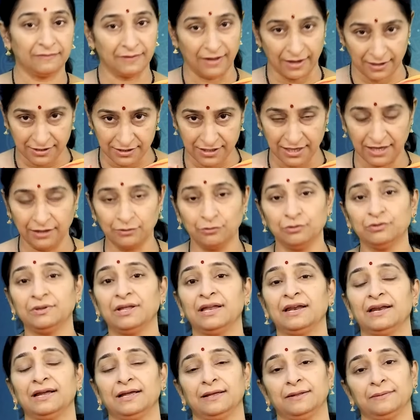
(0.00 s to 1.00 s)
సాక్షాత్తు
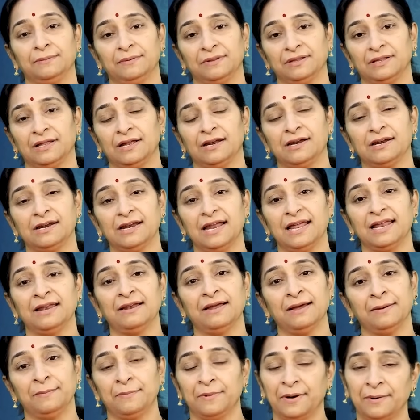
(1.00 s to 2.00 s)
తనకి తండ్రి అయిన
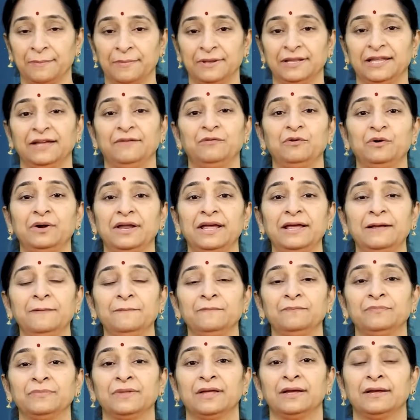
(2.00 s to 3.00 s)
బ్రహ్మదేవుణ్ణి
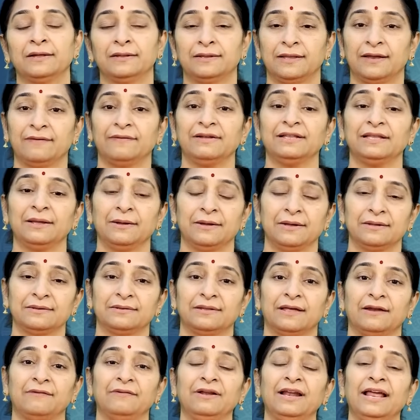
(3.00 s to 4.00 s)
తర్వాత
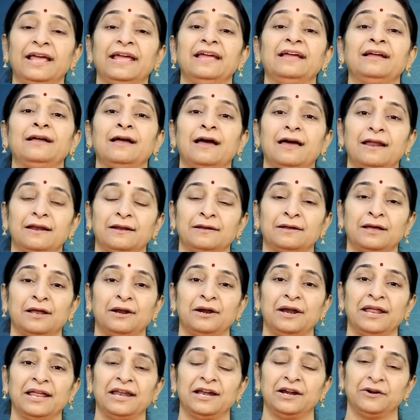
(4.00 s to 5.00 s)

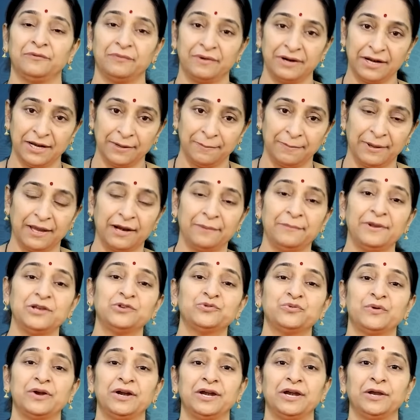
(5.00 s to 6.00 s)
సర్వలయంకారకరుడైనటువంటి
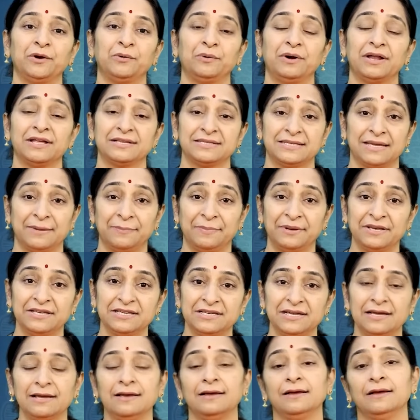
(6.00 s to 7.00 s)
పరమేశ్వరుణ్ణి కూడా
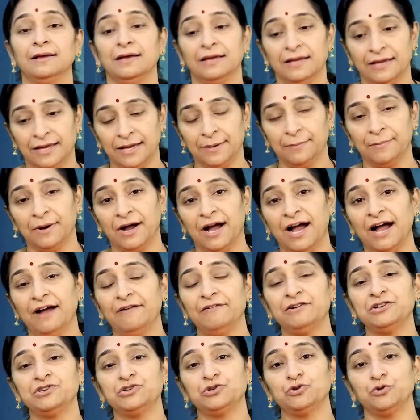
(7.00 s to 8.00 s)
శపించి ఈ
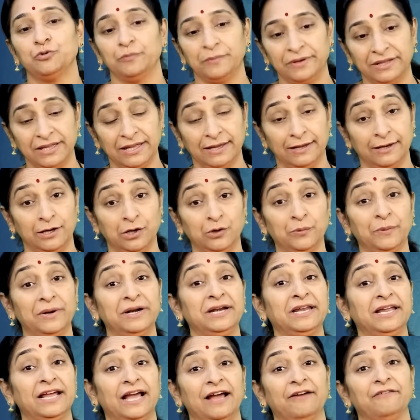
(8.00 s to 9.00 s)
మహావిష్ణువు మీద
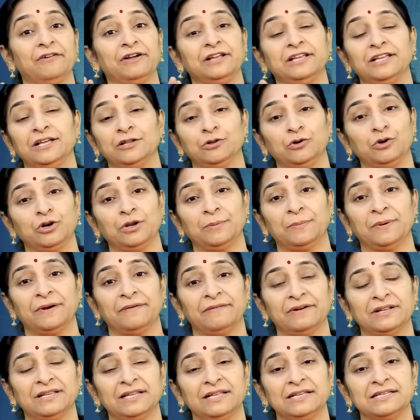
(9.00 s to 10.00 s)
ఇటువంటి అవజ్ఞతోటి
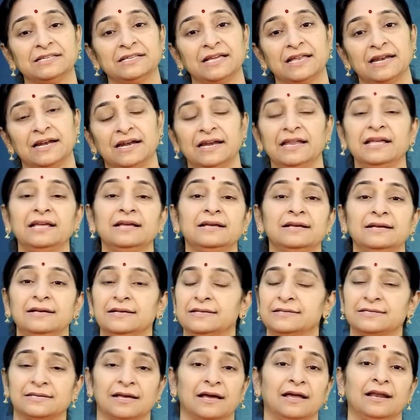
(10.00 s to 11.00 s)
ప్రవర్తించానని
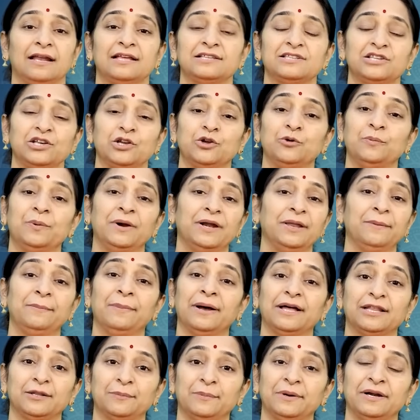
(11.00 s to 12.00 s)
చాలా సిగ్గుపడి
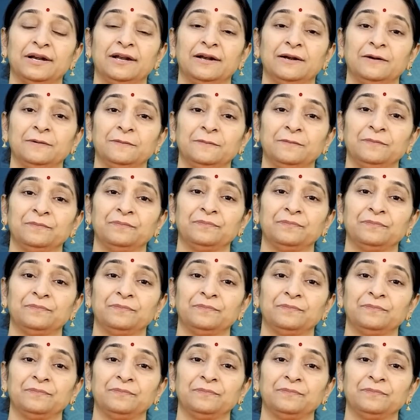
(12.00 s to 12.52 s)
బాధపడ్డాడు